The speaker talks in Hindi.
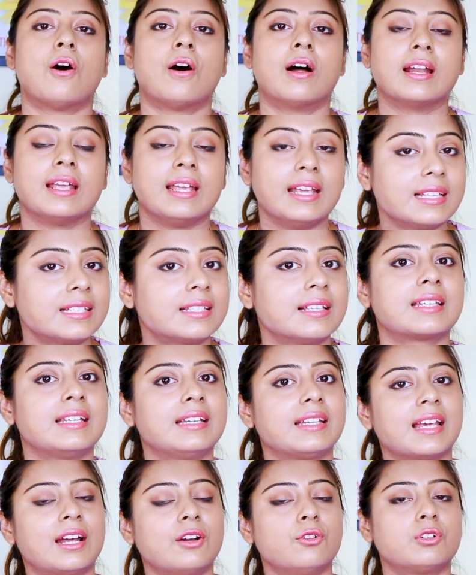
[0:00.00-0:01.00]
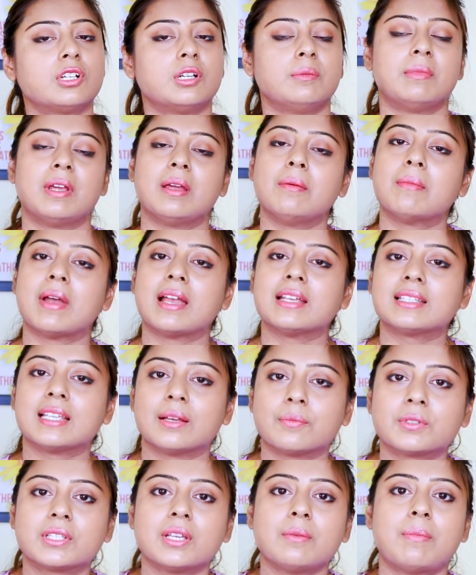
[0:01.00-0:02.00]
और इस स्किन केयर रूटीन में मैं
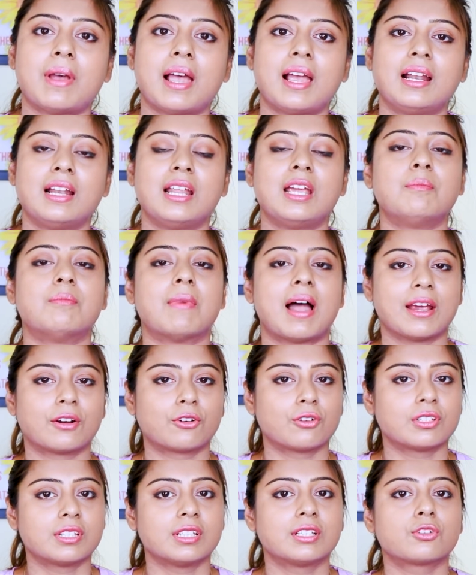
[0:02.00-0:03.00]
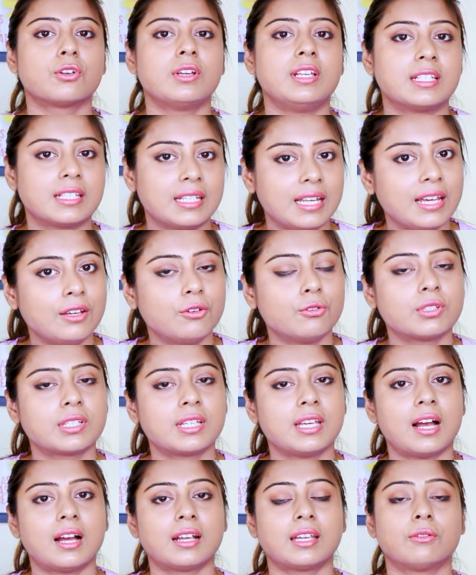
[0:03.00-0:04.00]
सबसे पहले माइक्रोसेंस को इसलिए यूज
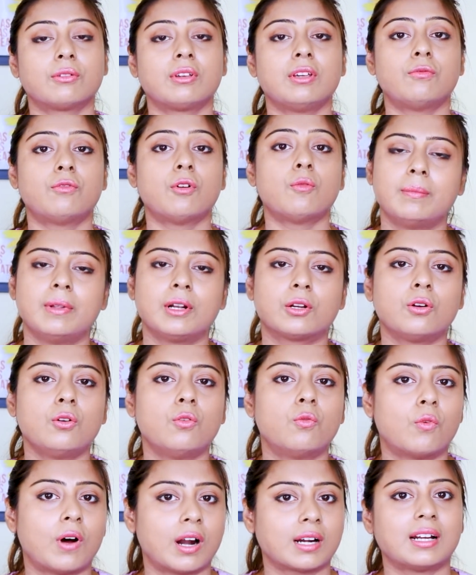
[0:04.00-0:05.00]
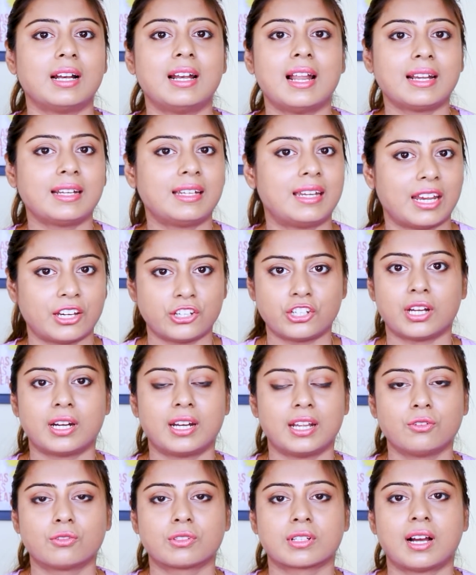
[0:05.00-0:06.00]
किया क्योंकि वो बिल्कुल वाटर लाइक
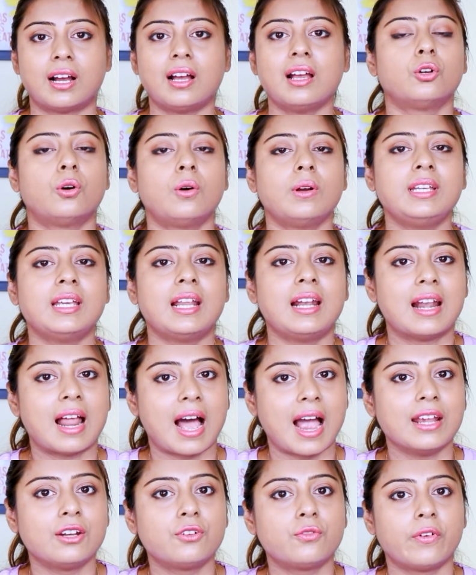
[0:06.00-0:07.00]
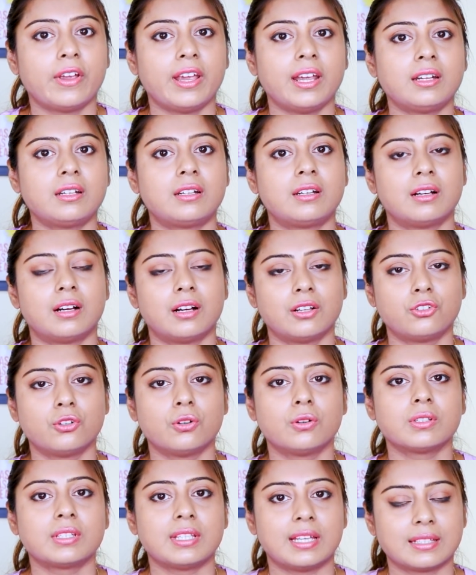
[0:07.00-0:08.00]
टेक्सचर है उसका तो ये लाइट वेट
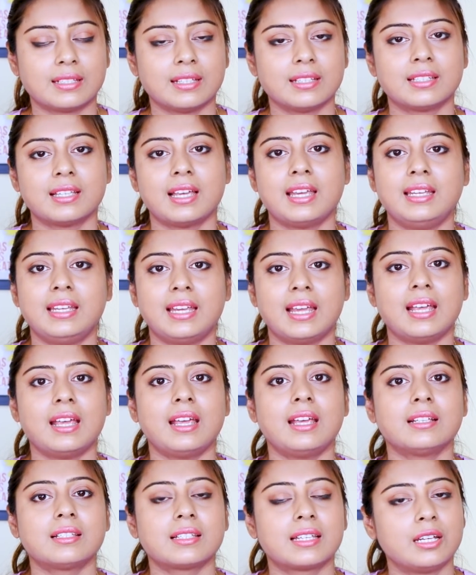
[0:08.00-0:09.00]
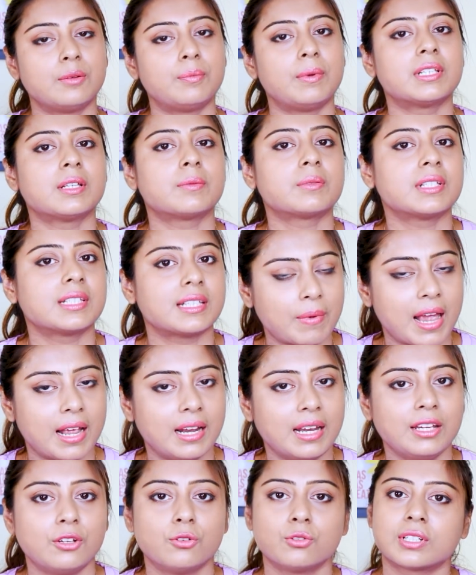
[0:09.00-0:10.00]
जो एसेंस है ये स्किन पे सबसे
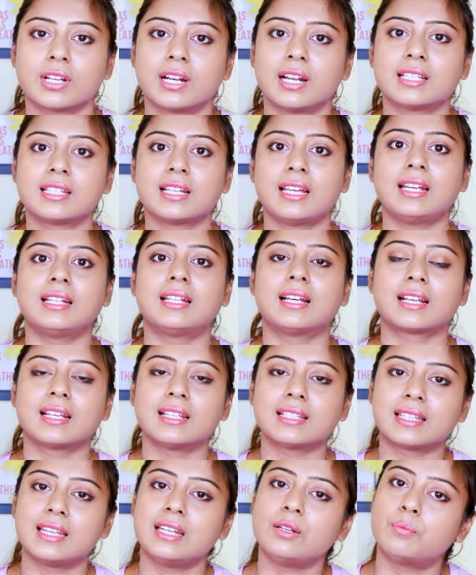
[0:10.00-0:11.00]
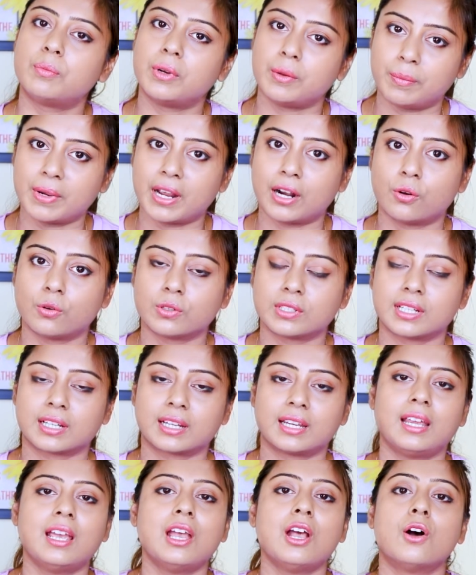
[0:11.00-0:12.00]
पहले यूज करना चाहिए ताकि स्किन प्रिपेयर हो
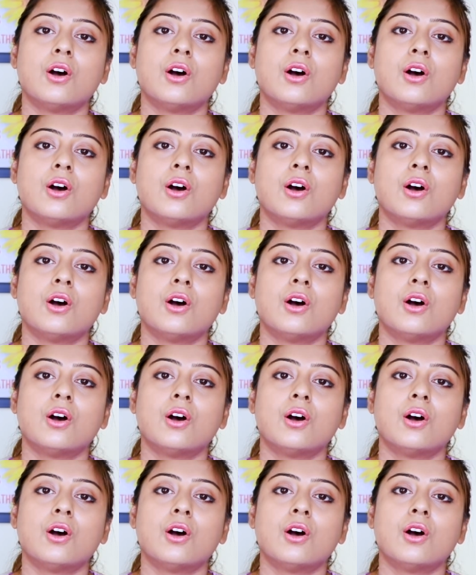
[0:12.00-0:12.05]
सके